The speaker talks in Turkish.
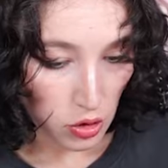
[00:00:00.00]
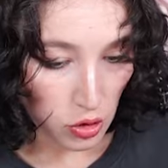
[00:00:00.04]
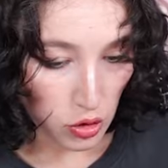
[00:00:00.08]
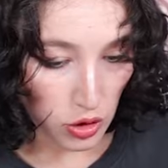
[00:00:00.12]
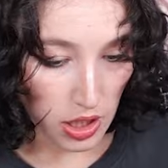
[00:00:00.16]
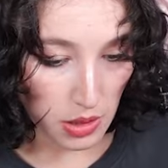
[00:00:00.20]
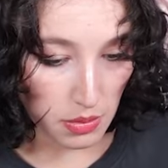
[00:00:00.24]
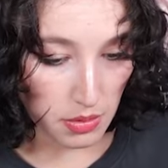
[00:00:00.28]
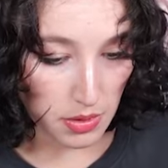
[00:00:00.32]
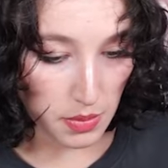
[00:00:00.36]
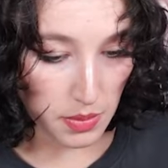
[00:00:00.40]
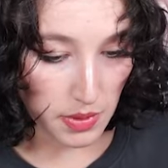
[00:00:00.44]

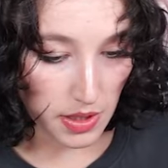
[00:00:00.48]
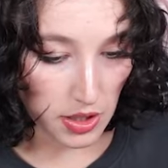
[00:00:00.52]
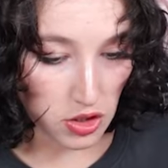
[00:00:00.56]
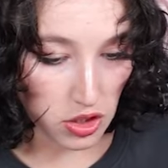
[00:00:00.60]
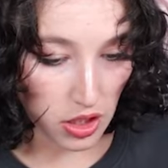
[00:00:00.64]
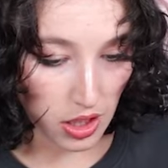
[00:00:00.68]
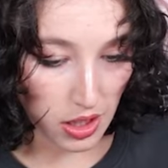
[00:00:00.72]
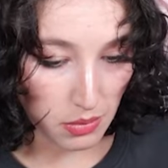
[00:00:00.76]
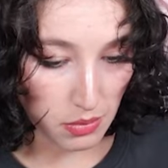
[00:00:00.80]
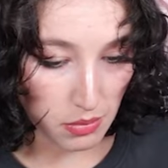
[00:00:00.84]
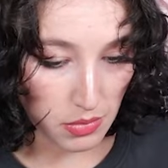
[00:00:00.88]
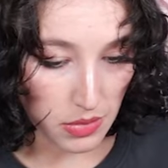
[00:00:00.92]
Şurayı biz bir
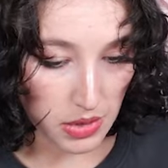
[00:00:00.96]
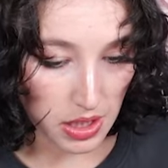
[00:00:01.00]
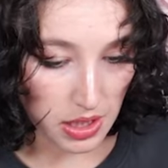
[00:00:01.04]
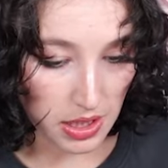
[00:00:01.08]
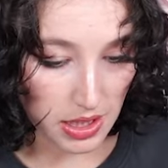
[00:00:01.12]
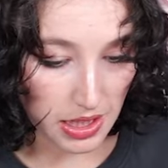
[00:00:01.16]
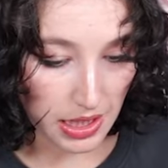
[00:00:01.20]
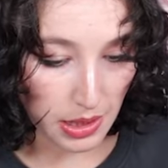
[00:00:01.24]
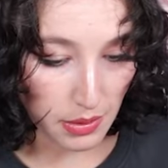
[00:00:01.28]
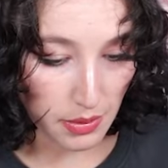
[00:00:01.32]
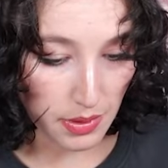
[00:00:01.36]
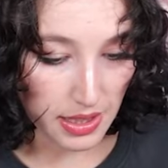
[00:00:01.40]
açalım mı?
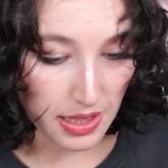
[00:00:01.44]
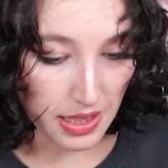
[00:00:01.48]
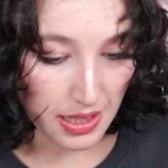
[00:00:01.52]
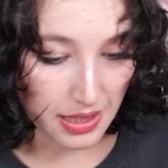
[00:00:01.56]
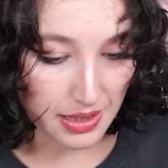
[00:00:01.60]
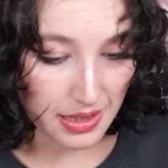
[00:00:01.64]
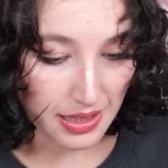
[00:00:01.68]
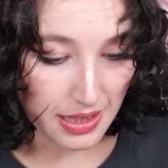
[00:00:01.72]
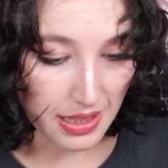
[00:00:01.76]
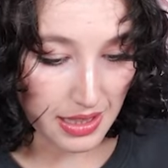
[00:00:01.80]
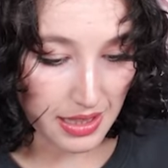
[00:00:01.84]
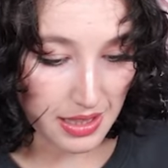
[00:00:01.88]
Yine
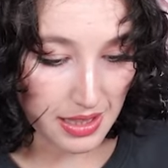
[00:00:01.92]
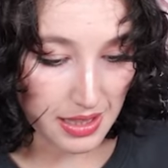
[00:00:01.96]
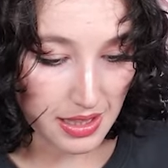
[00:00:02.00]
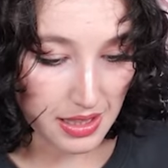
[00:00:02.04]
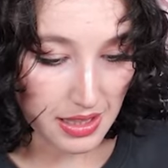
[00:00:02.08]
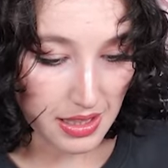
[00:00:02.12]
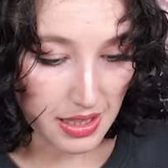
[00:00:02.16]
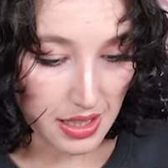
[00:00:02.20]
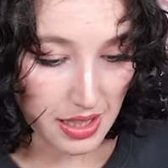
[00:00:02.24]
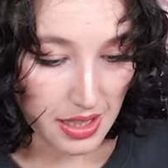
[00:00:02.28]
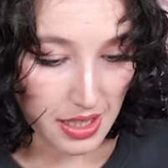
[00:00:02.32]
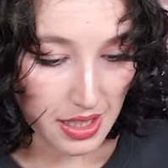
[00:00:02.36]
anahtar?
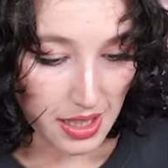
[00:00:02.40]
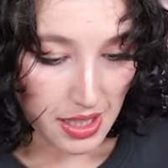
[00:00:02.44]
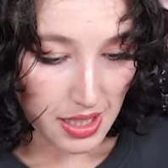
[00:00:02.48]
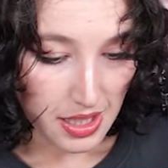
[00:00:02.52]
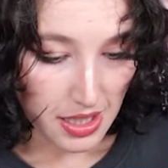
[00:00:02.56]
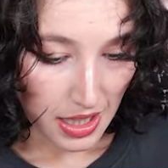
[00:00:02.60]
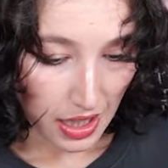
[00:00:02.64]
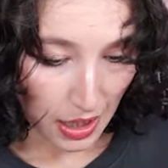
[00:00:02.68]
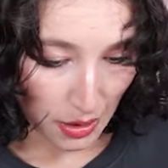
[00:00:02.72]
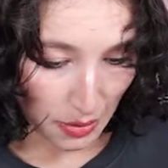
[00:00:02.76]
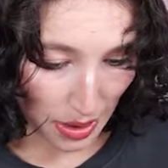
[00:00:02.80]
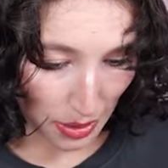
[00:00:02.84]

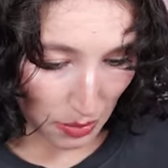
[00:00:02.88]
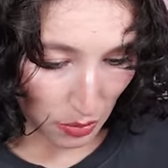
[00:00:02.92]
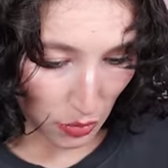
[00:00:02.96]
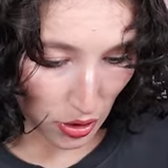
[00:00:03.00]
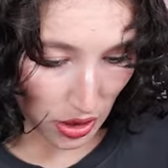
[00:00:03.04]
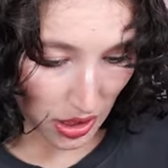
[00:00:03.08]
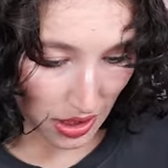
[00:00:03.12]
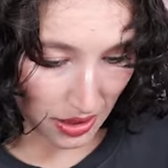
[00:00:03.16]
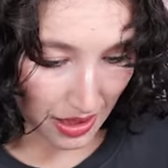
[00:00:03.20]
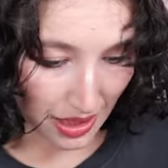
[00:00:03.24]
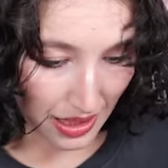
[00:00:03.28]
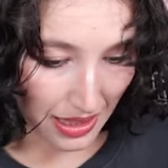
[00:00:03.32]
Ama ben bu
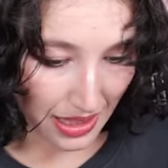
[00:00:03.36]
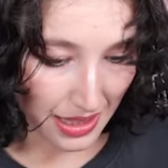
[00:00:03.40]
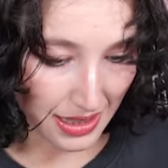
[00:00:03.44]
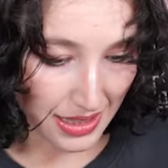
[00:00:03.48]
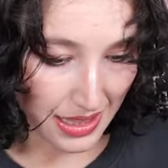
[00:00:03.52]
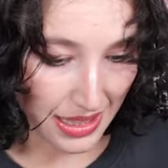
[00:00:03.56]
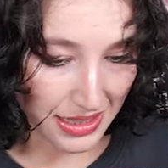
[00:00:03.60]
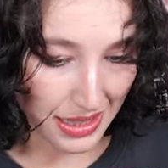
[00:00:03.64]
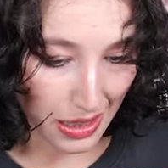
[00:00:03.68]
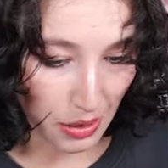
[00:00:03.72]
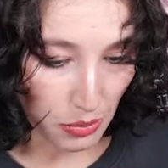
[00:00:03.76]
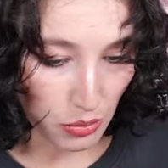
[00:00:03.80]
anahtarları
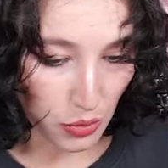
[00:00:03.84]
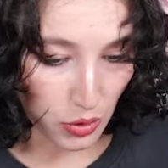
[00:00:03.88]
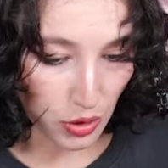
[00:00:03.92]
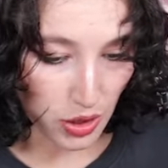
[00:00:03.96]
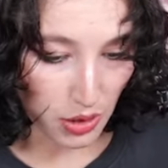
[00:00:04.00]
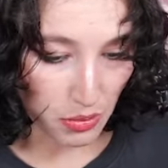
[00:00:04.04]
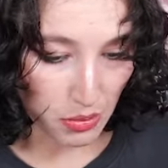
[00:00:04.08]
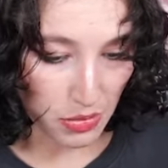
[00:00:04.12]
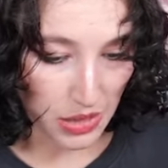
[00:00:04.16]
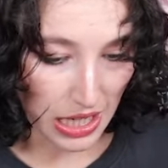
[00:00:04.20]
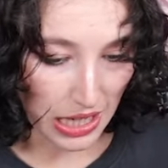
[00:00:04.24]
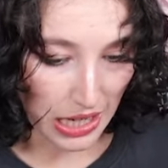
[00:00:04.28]
nereden
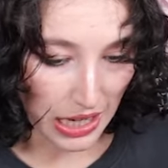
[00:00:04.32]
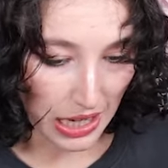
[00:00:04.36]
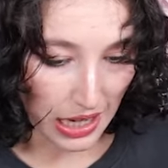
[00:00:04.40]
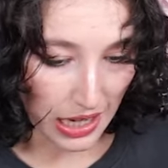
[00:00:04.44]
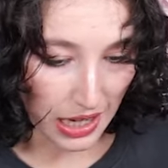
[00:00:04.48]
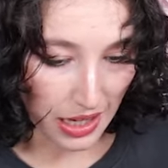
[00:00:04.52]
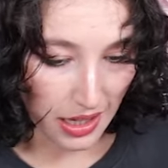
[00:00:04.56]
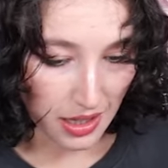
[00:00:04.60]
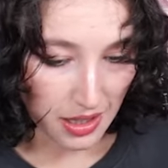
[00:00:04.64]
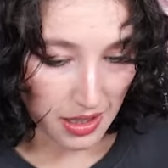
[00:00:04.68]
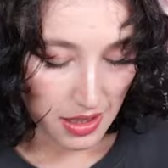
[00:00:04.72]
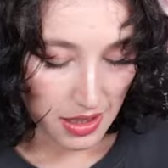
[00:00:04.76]
bulayım
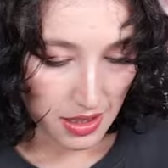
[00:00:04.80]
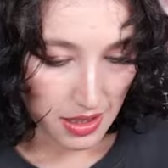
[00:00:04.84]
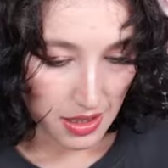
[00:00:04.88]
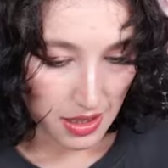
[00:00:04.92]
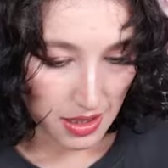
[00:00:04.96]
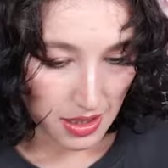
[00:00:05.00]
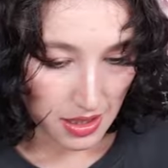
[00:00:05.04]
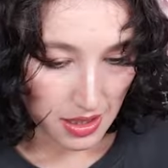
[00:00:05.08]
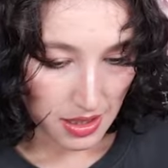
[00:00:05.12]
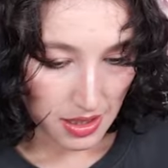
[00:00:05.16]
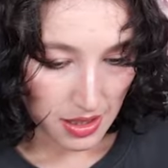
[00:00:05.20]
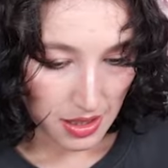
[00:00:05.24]
ya?
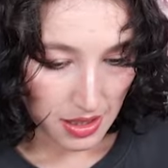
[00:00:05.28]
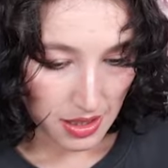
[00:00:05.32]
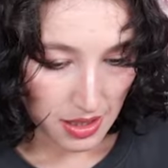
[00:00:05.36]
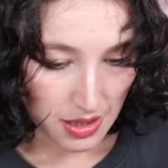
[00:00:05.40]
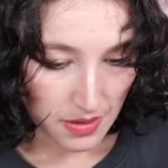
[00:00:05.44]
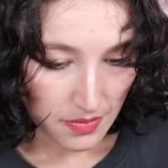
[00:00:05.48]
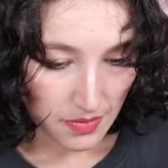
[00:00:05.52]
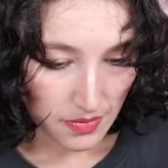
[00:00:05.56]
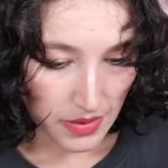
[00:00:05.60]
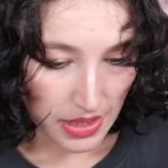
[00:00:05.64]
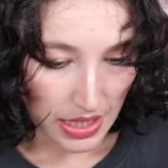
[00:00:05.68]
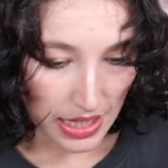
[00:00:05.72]

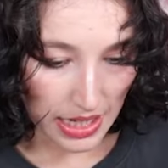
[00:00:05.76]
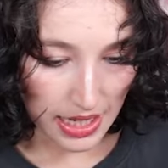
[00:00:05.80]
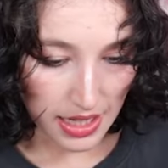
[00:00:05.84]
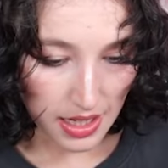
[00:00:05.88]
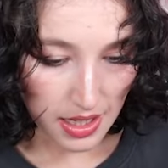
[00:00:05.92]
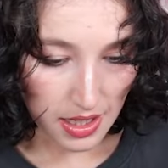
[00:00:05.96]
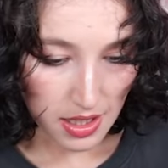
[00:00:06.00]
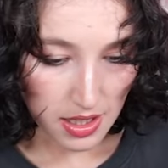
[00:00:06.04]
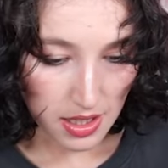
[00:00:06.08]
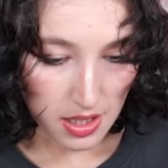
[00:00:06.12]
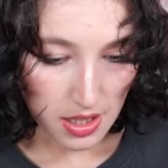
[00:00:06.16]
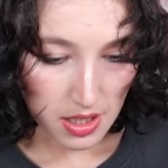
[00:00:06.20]
Heh.
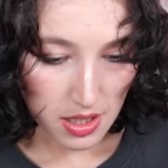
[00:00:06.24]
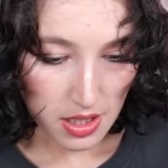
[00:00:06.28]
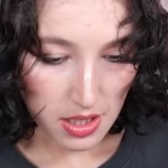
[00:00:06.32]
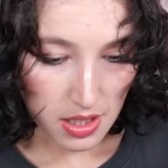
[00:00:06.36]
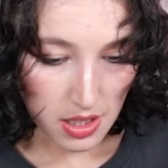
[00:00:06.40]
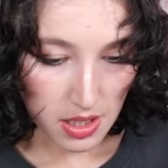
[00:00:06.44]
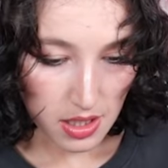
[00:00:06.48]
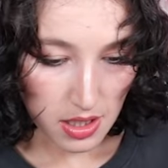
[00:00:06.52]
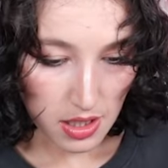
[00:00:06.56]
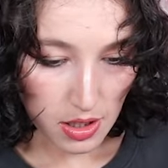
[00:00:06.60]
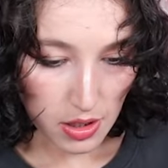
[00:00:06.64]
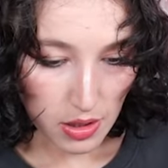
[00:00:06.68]

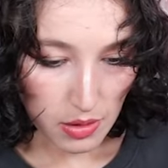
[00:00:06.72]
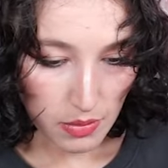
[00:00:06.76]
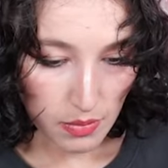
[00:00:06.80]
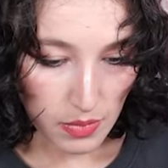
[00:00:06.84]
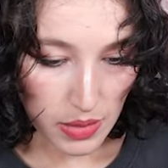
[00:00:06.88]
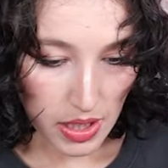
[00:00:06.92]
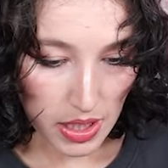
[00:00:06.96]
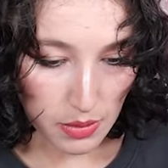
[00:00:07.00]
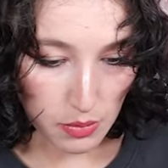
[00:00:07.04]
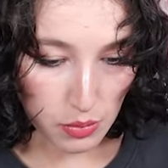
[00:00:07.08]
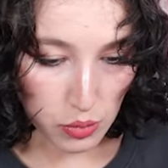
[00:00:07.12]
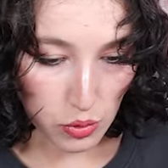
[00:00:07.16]

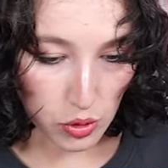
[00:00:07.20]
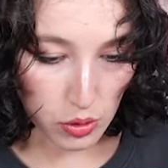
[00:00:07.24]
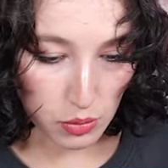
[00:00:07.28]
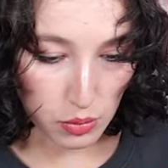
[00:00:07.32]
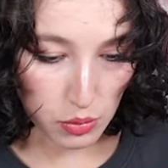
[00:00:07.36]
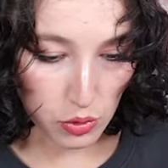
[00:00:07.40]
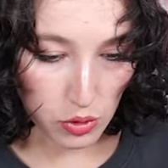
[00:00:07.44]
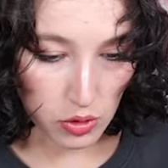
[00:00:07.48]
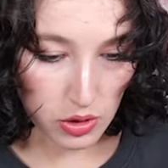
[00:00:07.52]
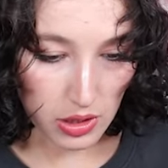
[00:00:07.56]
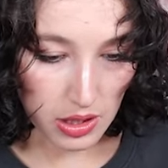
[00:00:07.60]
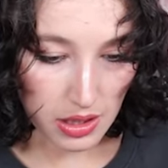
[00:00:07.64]
Bak bunu
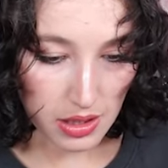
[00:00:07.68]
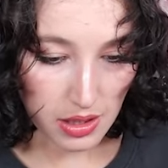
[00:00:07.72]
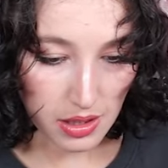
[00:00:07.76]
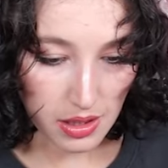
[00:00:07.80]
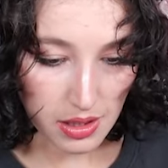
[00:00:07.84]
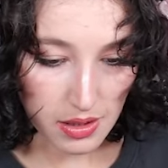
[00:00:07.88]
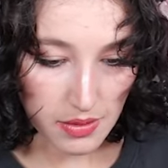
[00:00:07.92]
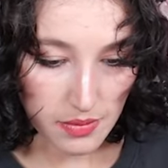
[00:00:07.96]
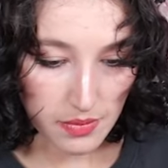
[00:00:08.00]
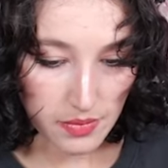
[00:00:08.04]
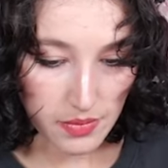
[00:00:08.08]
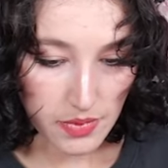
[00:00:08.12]
buradan...
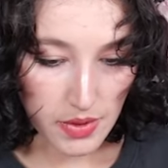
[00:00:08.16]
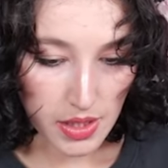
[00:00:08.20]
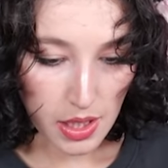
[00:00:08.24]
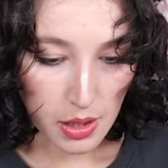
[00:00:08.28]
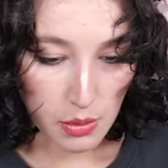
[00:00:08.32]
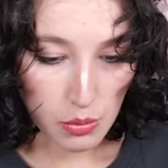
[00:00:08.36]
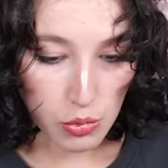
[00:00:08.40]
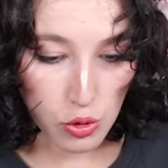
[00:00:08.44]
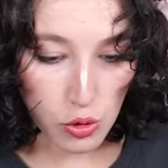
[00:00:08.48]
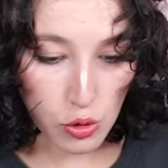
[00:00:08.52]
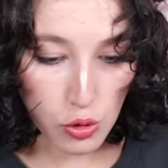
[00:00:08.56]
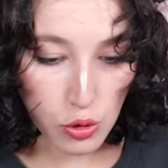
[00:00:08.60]

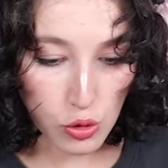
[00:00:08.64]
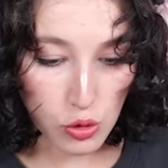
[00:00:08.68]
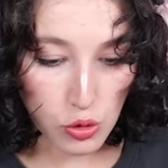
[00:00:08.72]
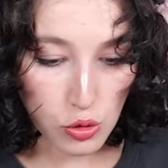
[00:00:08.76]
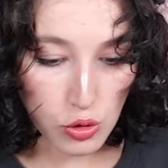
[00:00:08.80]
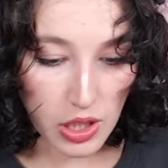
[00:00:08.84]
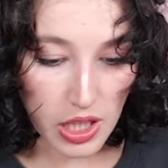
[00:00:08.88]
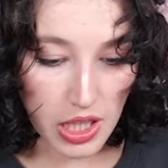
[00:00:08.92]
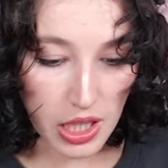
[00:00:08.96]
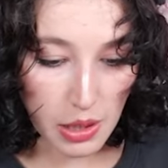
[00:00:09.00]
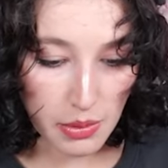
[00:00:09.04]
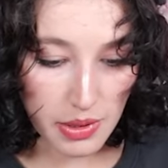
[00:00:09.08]
Bu
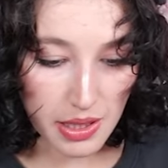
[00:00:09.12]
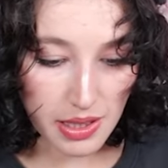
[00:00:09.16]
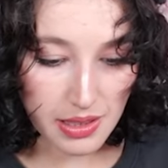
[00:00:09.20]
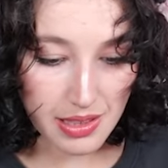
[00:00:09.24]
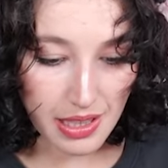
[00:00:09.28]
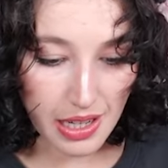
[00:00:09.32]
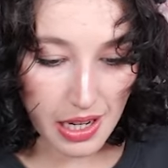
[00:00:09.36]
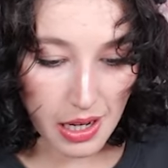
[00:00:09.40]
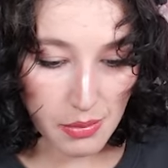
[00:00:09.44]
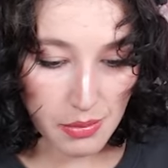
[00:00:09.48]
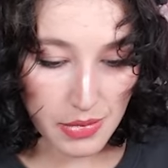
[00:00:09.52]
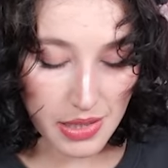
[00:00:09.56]
külüstür araba'yı
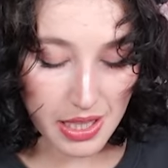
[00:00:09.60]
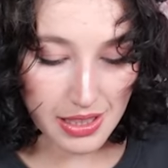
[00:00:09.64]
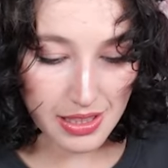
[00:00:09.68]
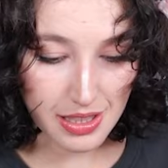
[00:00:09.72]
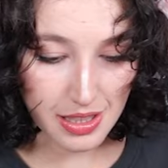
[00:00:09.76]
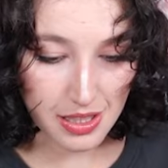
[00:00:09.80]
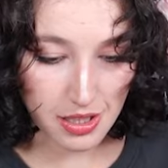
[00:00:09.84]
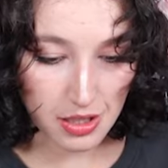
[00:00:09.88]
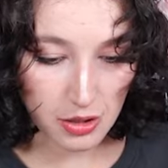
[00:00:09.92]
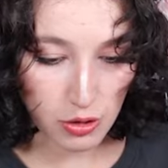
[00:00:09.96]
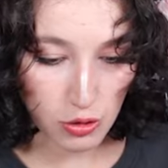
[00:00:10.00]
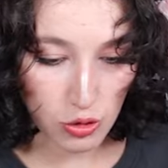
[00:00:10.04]
tamir
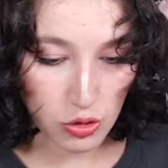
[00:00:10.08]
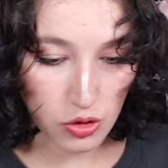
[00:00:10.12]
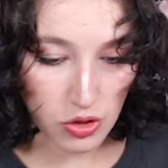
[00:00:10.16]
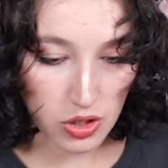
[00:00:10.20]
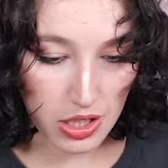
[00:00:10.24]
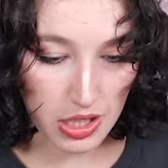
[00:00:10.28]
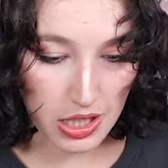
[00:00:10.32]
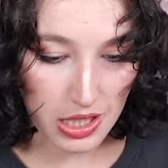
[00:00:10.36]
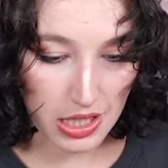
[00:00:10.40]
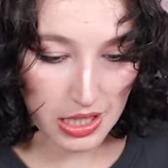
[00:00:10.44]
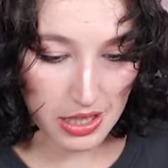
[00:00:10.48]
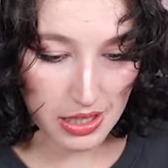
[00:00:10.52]
edeceğiz
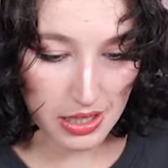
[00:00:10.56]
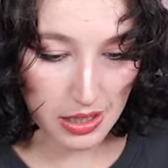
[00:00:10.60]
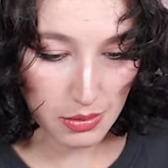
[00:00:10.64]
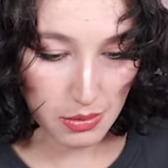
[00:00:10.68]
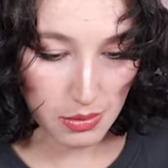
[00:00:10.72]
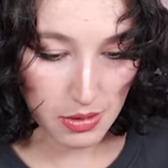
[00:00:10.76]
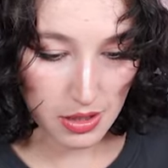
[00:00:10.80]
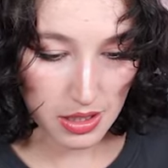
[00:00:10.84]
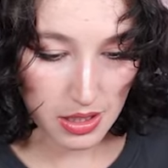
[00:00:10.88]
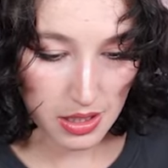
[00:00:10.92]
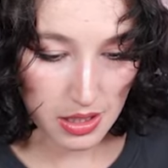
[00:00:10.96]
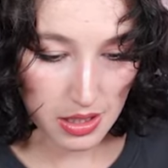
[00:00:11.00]
önce herhalde
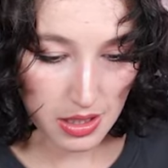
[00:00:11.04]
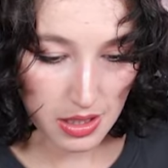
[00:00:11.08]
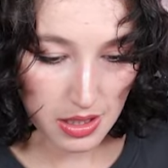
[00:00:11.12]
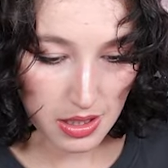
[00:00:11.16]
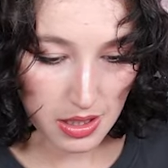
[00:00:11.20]
bir.